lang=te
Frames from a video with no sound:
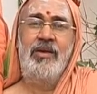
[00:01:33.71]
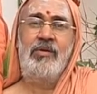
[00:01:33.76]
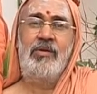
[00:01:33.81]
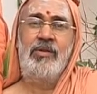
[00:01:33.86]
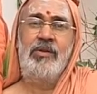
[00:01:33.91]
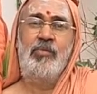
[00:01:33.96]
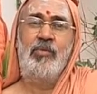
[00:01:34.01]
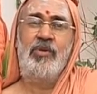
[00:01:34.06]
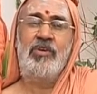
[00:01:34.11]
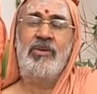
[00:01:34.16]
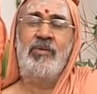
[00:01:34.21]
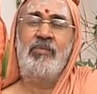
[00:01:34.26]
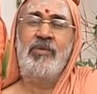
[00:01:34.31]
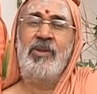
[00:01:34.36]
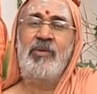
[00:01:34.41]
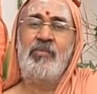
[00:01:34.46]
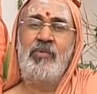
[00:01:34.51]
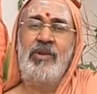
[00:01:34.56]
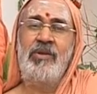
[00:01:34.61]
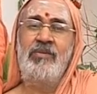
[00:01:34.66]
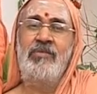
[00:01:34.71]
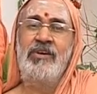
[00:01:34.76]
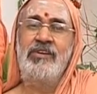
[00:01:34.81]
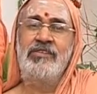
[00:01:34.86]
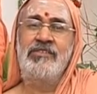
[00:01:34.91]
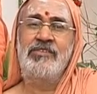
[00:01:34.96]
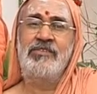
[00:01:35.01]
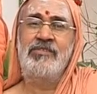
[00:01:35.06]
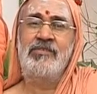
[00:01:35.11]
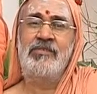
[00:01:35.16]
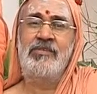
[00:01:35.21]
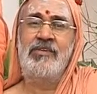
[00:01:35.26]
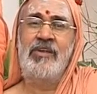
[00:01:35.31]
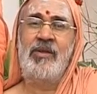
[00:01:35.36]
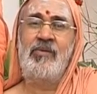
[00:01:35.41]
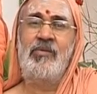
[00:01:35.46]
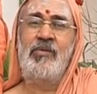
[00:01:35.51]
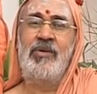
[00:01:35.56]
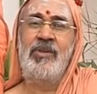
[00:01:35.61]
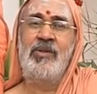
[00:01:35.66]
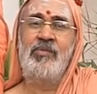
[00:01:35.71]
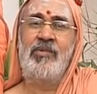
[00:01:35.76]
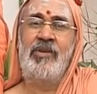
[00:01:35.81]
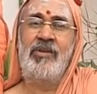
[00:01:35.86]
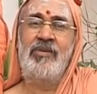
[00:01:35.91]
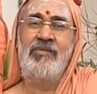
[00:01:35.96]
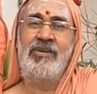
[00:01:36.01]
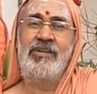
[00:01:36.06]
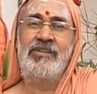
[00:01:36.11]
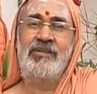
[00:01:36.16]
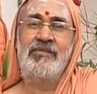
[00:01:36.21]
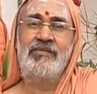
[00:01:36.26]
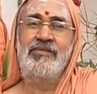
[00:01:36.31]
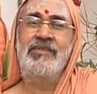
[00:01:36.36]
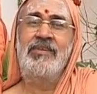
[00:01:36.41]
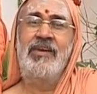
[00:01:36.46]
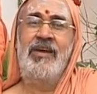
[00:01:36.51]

కొన్ని ముఖ్యమైన పనులు వీళ్ళు చేసుకున్నారు కొన్ని పనులు మాత్రం